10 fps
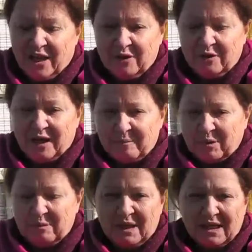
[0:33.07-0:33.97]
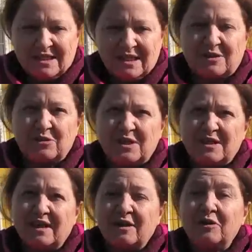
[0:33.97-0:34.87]
la première, c'est que
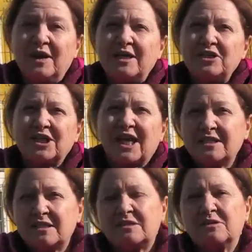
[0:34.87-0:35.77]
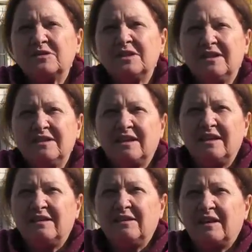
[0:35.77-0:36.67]
c'est un collège 400, c'est-à-dire
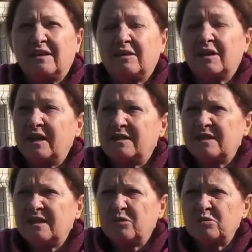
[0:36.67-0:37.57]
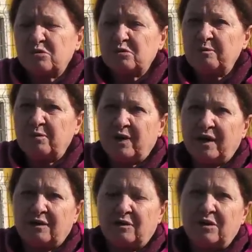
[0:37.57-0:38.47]
qui était a été construit pour
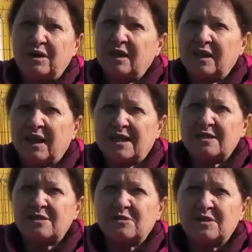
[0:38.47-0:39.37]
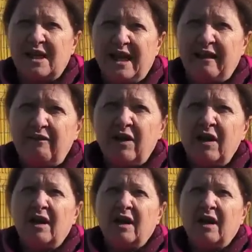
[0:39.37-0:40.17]
accueillir 400 élèves.